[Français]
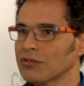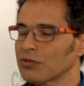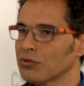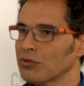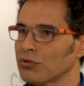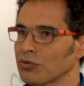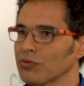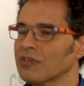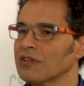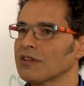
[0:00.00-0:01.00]
ce que
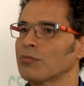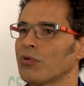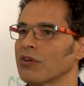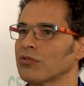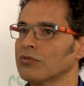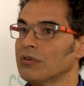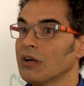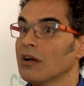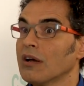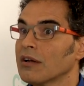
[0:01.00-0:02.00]
sont ces explorations,
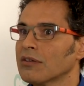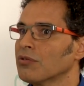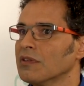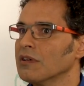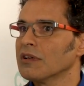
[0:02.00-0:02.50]
qu'est-ce que c'est